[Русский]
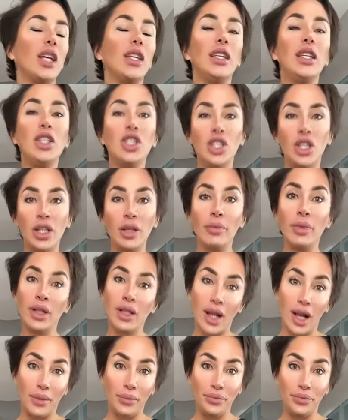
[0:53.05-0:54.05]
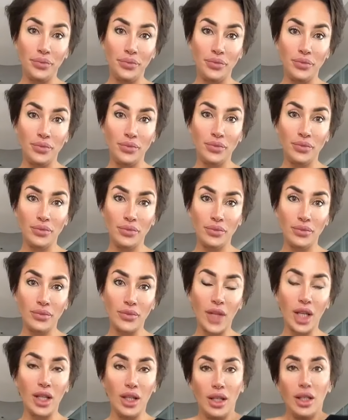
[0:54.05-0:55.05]
и 4 белка.
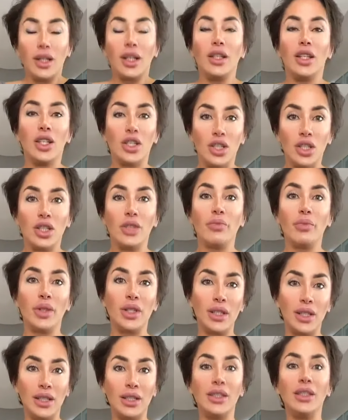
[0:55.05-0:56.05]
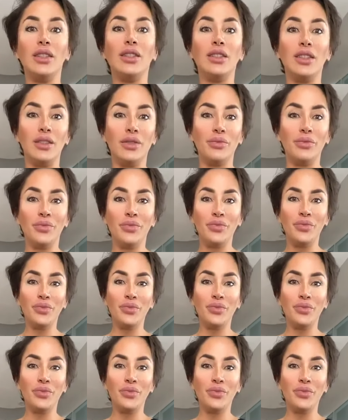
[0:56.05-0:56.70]
И, конечно же, подсластитель.